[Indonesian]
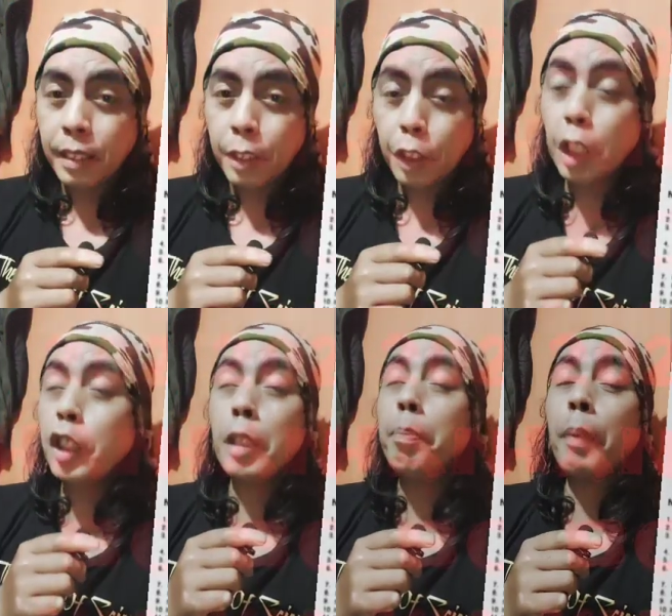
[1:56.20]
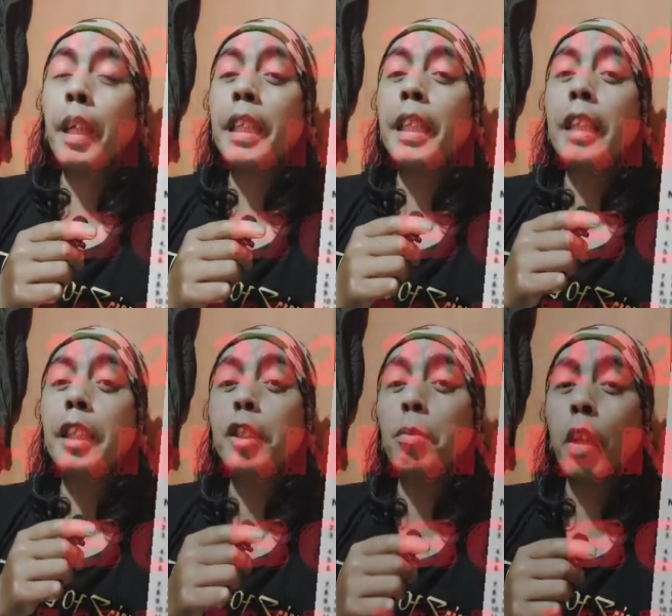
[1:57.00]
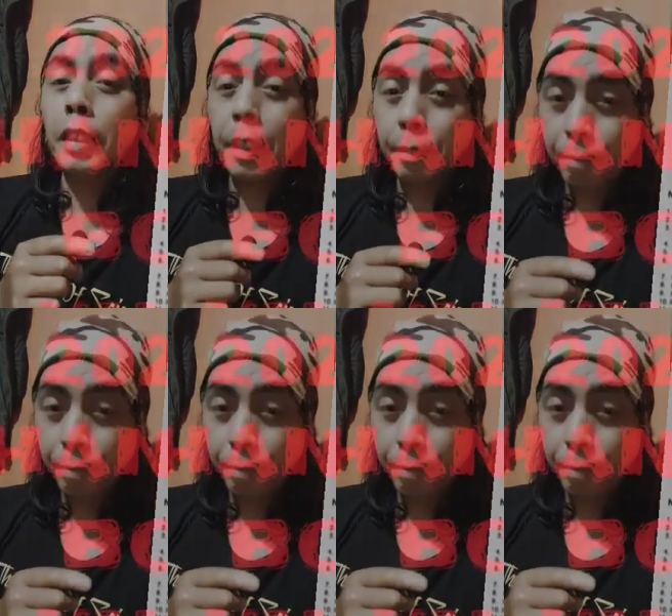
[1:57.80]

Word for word: Sistem pengen diganti semuanya.